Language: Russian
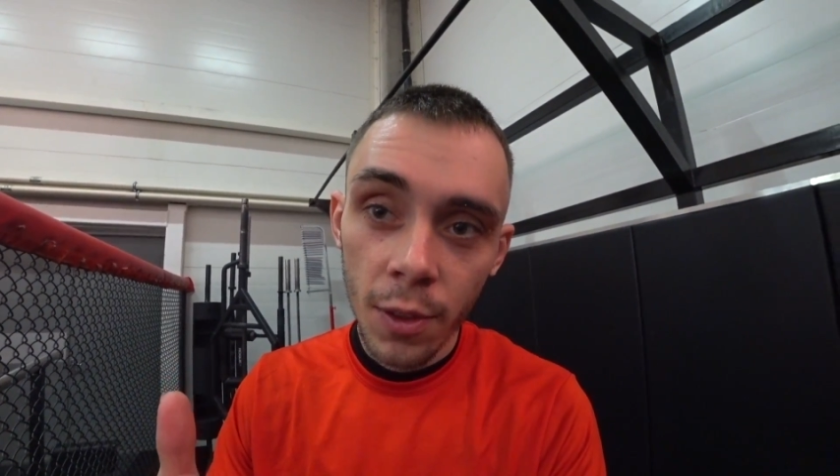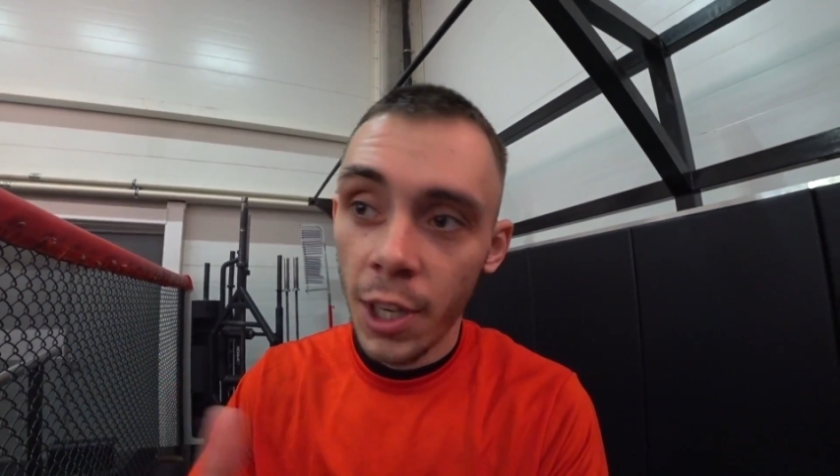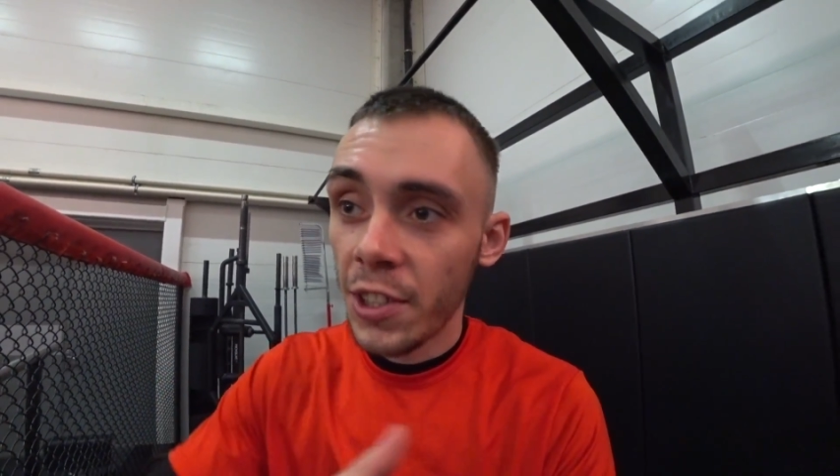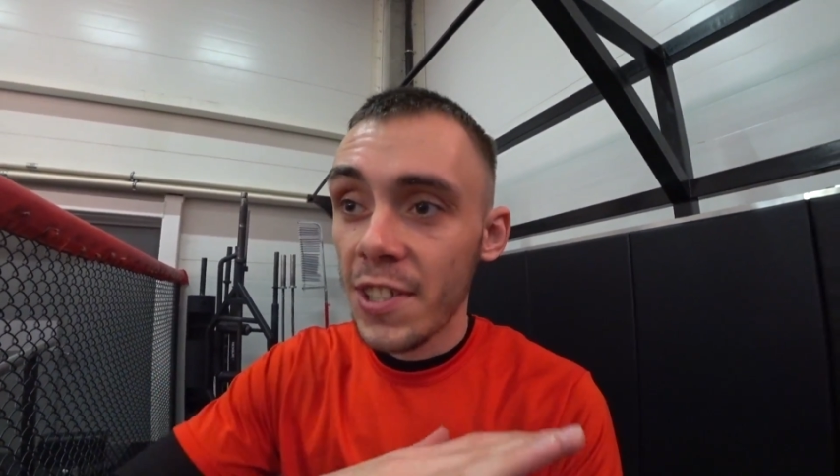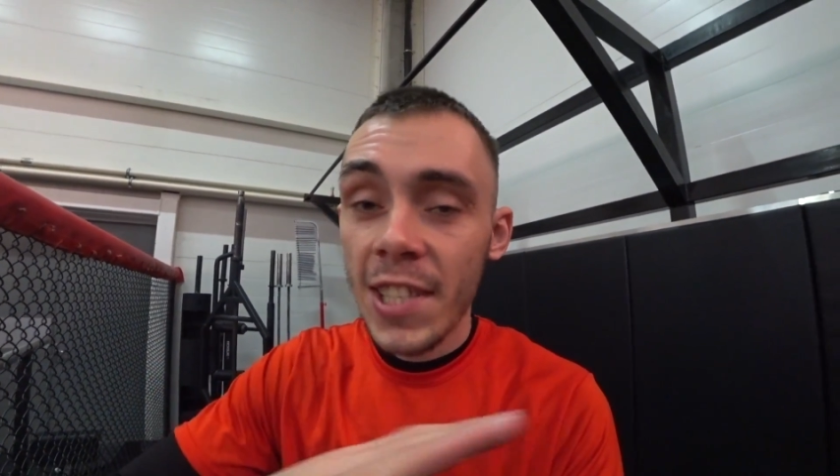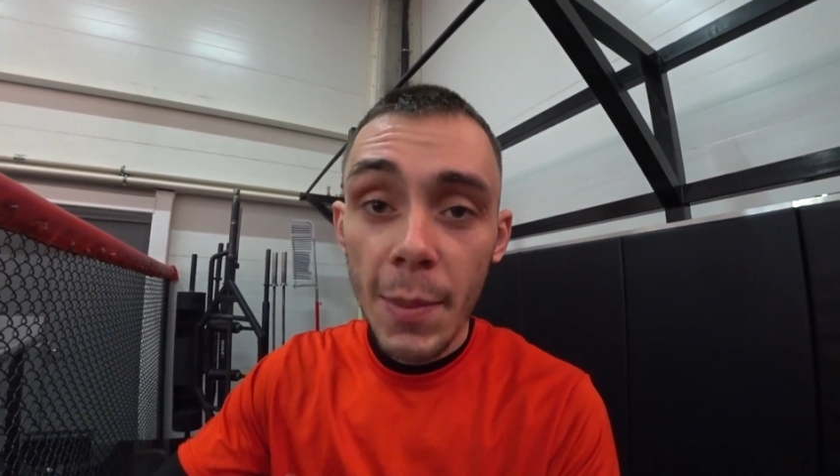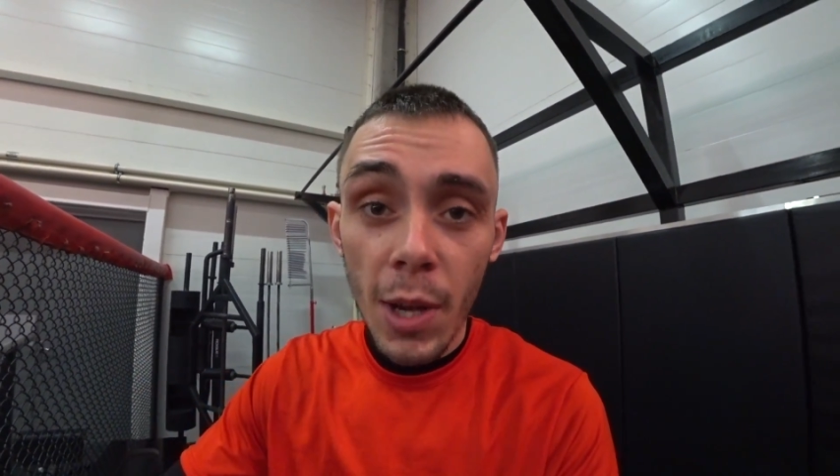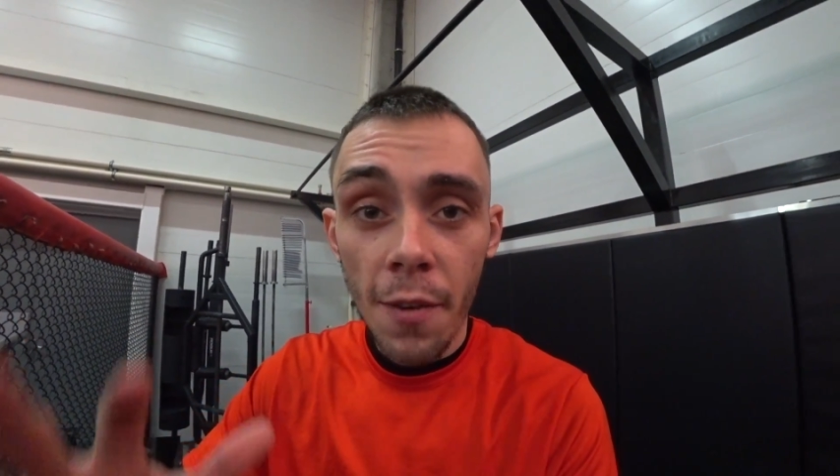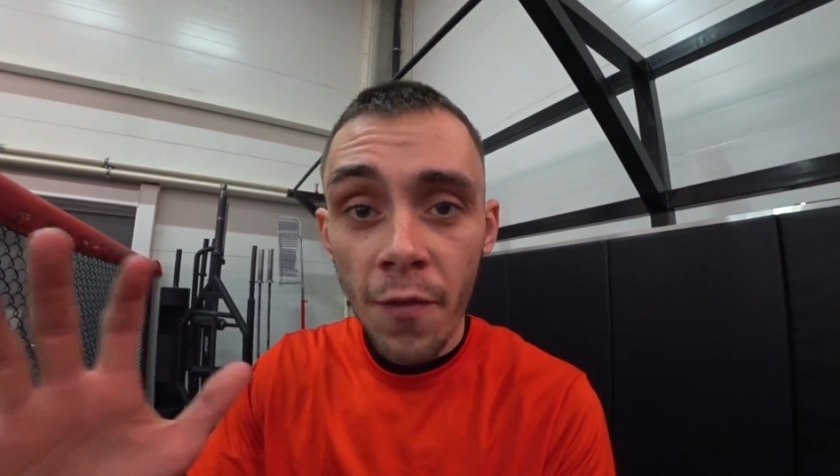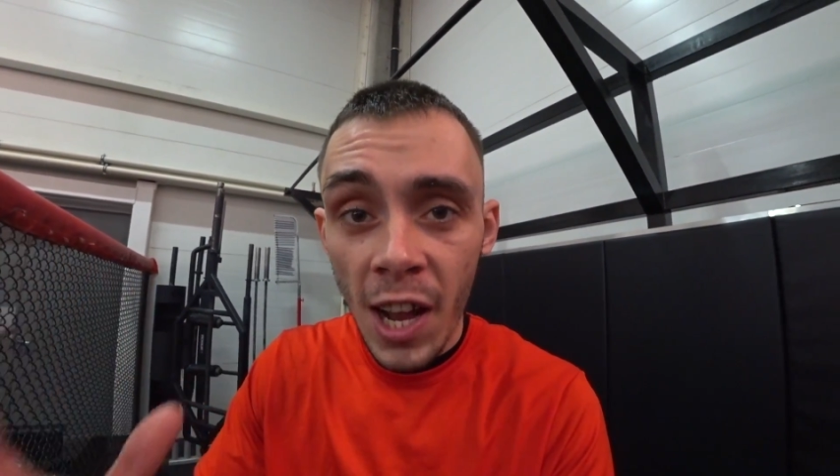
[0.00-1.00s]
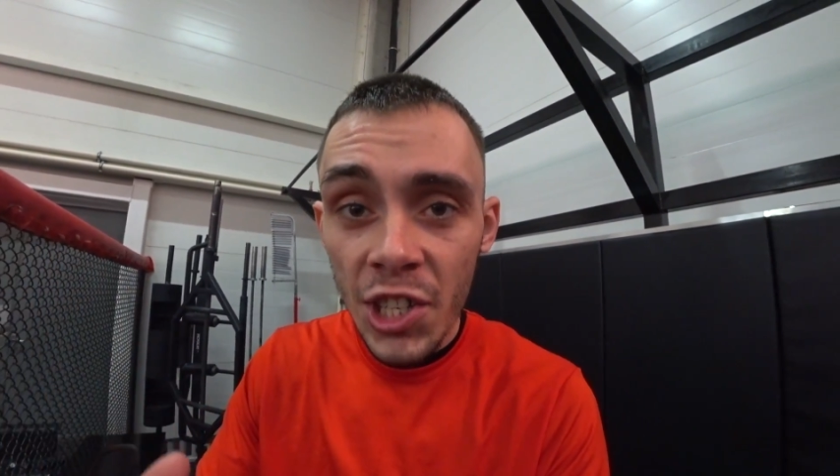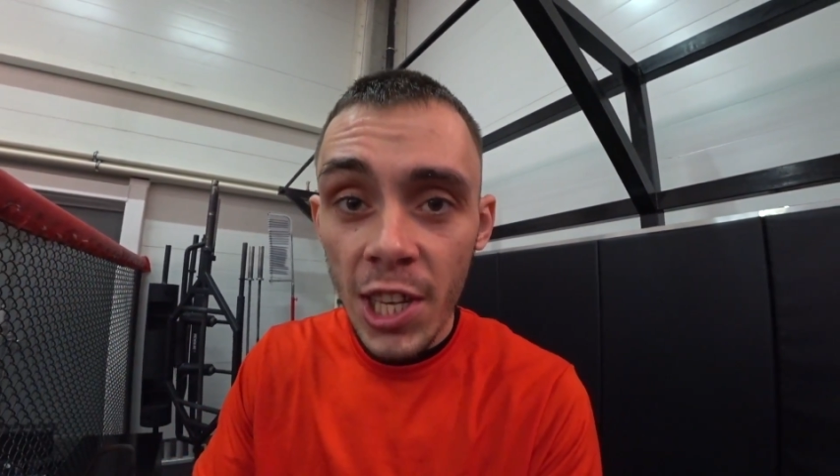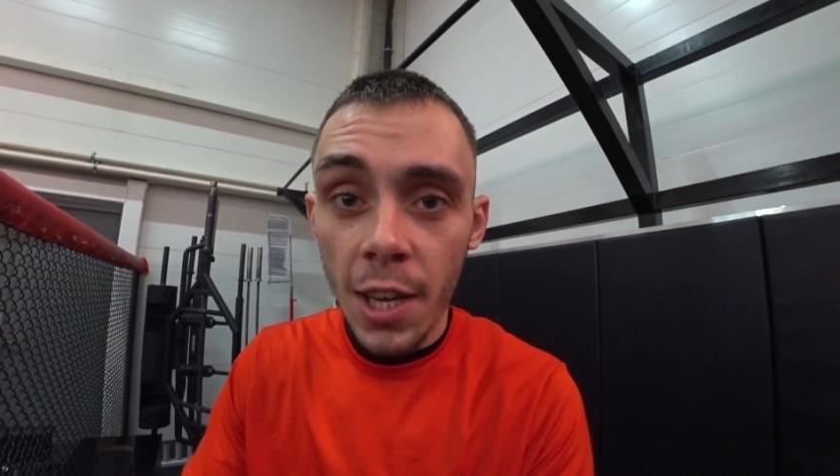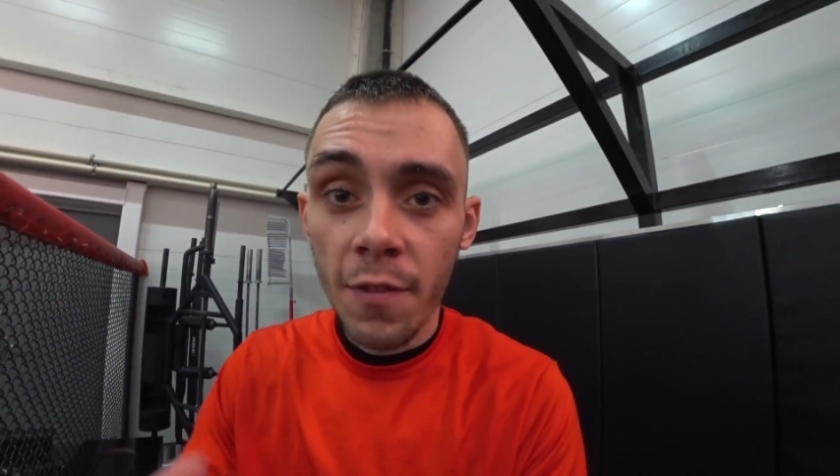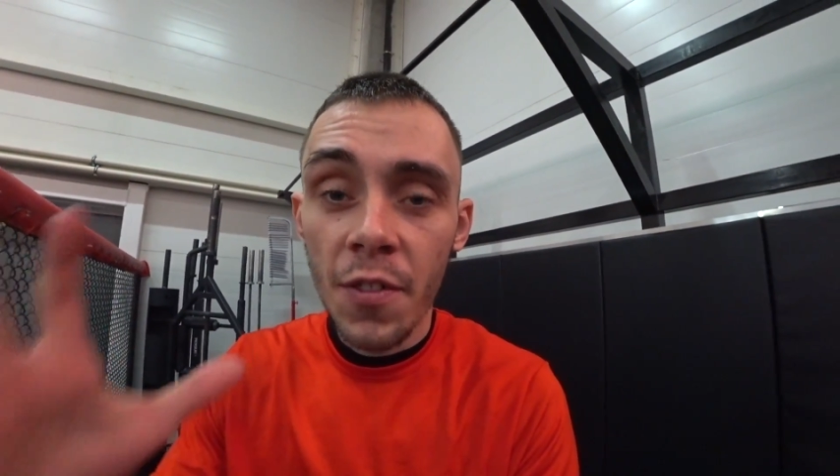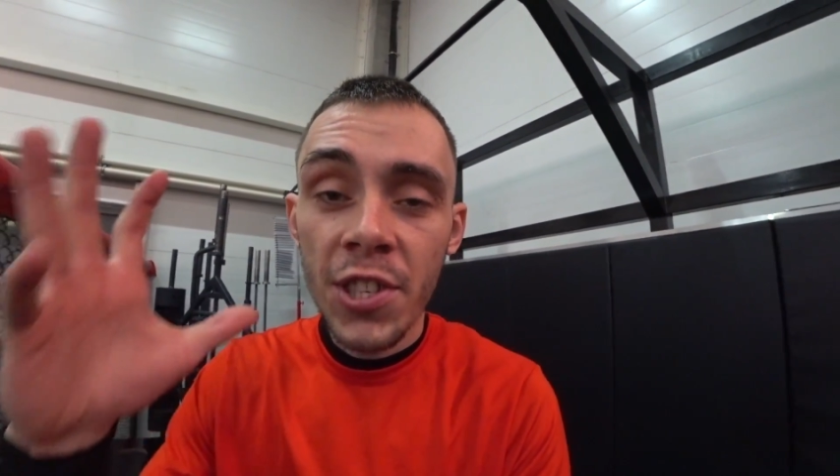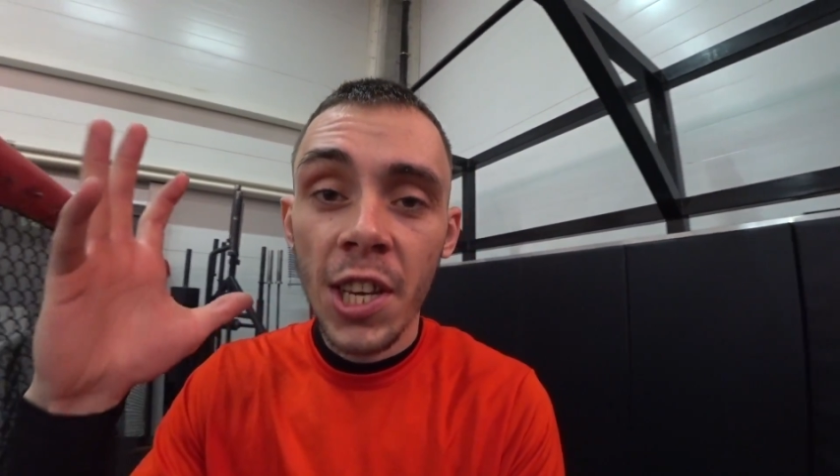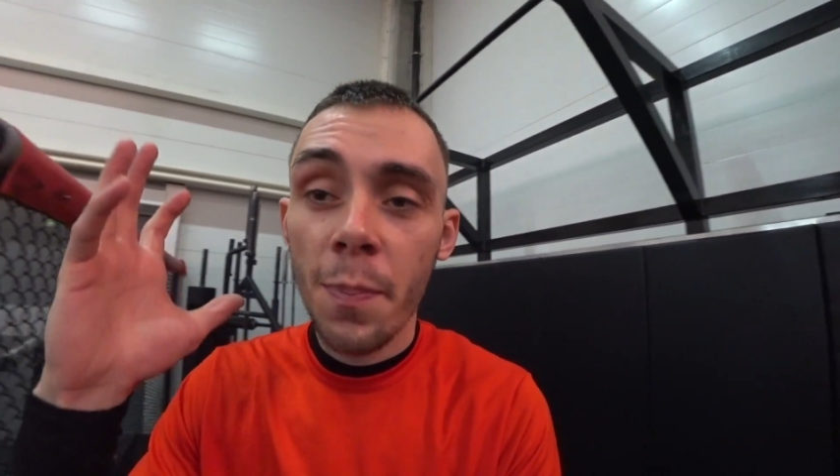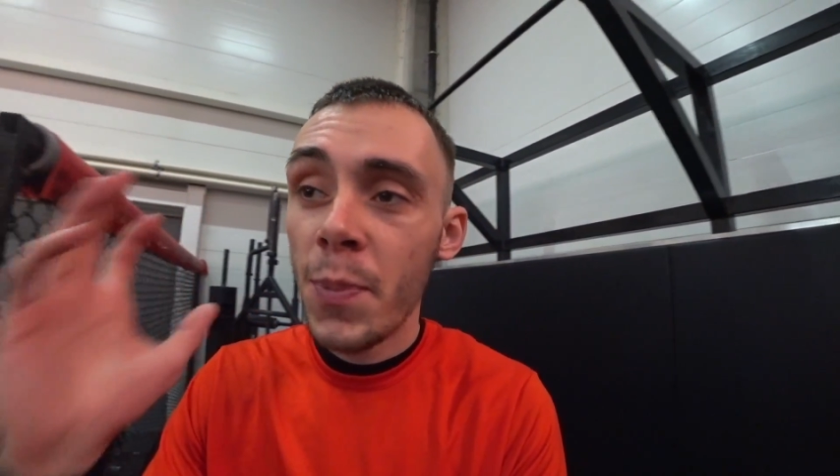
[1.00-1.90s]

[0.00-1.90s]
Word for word: это самое важное во всех